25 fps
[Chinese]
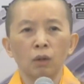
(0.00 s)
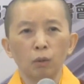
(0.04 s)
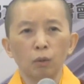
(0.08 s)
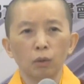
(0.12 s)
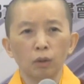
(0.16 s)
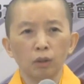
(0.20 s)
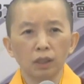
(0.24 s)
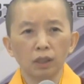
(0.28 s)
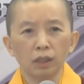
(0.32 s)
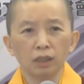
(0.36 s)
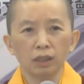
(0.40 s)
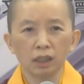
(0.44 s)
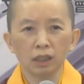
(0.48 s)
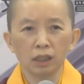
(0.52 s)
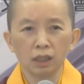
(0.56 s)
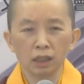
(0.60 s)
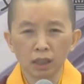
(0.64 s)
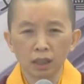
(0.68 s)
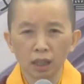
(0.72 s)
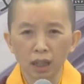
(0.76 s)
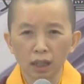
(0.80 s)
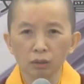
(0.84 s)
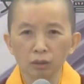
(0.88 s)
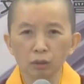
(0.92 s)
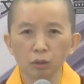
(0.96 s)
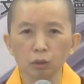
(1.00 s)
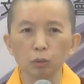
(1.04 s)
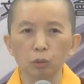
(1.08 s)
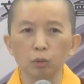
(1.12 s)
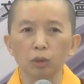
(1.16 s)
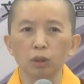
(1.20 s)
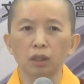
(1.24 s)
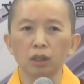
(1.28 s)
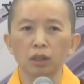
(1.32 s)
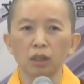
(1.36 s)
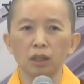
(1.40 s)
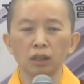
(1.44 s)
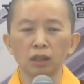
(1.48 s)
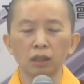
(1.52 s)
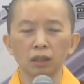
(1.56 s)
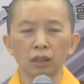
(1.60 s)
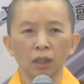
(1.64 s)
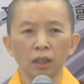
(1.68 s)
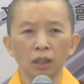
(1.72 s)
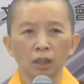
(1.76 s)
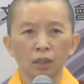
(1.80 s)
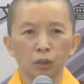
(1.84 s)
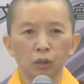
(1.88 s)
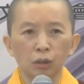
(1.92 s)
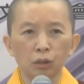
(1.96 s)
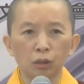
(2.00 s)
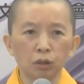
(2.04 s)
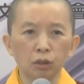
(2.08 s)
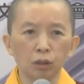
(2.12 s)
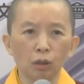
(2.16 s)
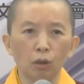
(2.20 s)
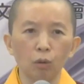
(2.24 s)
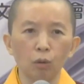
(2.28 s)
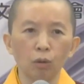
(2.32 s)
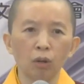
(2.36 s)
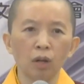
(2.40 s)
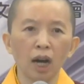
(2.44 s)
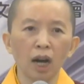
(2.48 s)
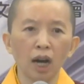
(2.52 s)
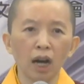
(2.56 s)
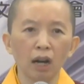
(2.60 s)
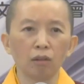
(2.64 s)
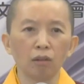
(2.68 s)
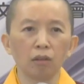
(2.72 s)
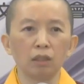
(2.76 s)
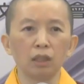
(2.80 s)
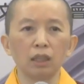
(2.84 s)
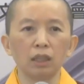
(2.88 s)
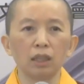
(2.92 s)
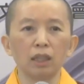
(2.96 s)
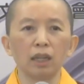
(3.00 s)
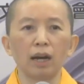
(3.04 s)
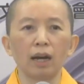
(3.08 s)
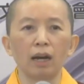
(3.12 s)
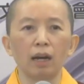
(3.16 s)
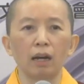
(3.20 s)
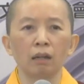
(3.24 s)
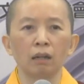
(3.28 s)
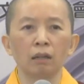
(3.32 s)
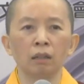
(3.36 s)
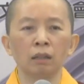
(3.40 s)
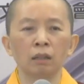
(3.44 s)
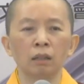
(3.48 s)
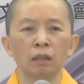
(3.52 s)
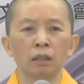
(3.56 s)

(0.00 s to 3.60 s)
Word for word: 我的金刚锁跟手铐一样，